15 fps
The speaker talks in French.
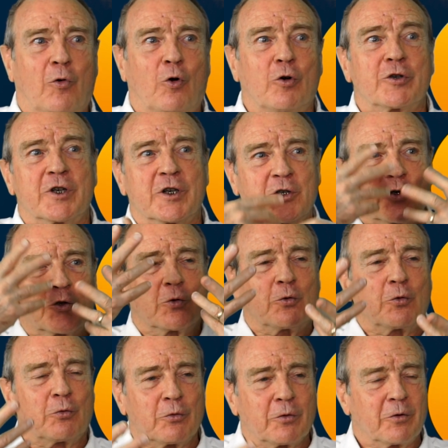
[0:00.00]

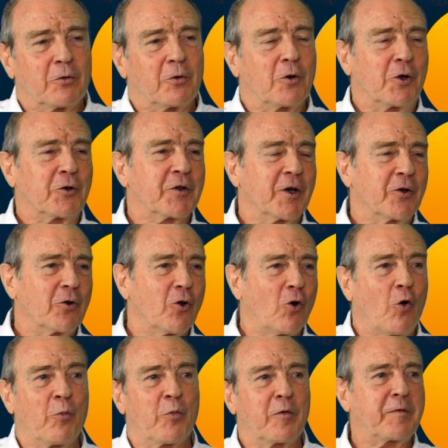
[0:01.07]
projections de l'entraîneur,
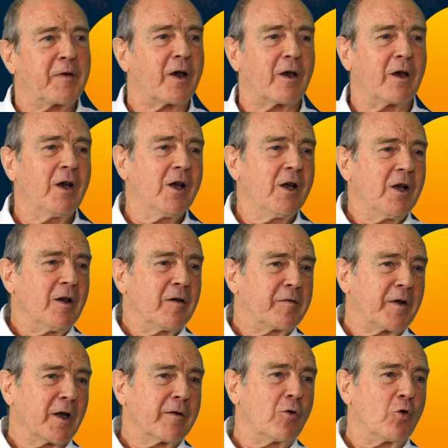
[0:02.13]
on peut faire,
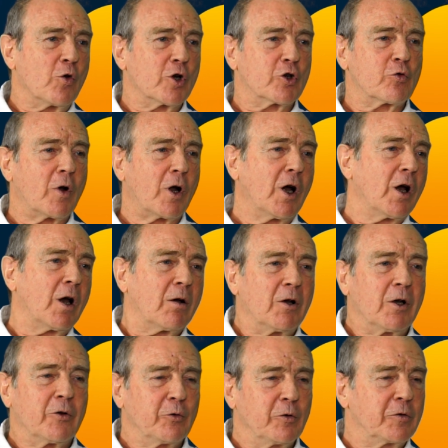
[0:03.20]
évoluer un joueur
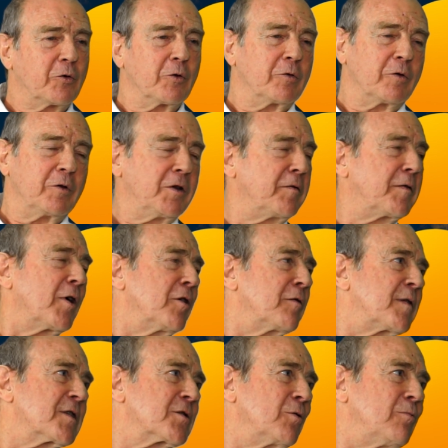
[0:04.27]
de, différentes
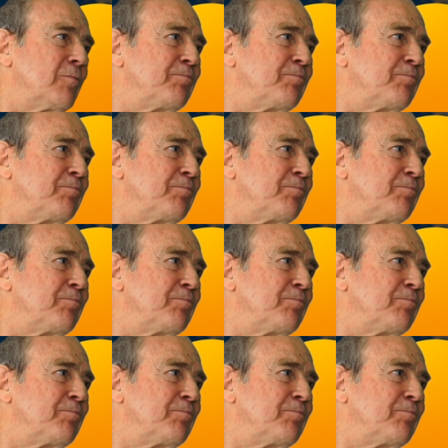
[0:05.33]
façons.